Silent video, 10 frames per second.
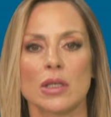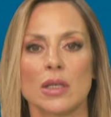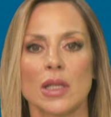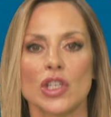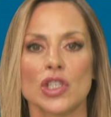
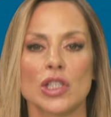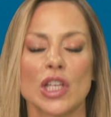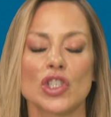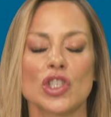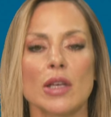eh,
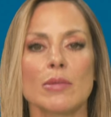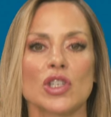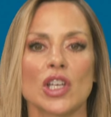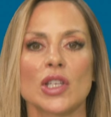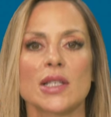destes
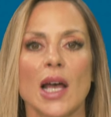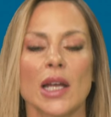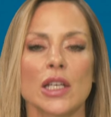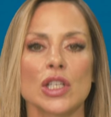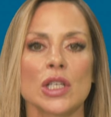temas, destas
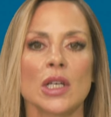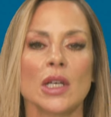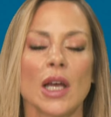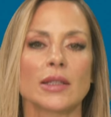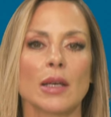áreas,
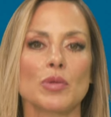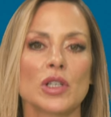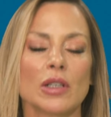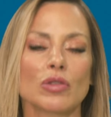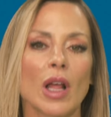até
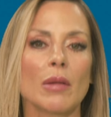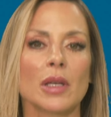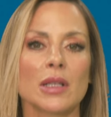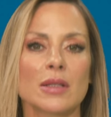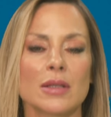porque,
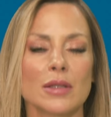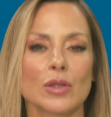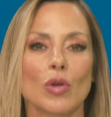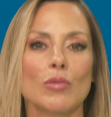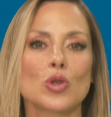naturalmente,
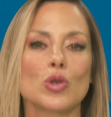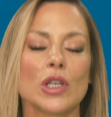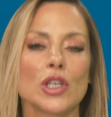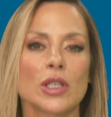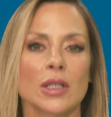como
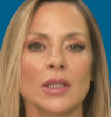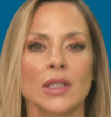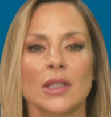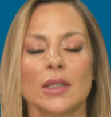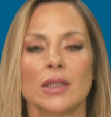jurista
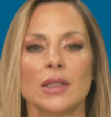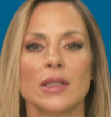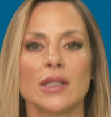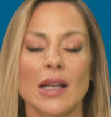e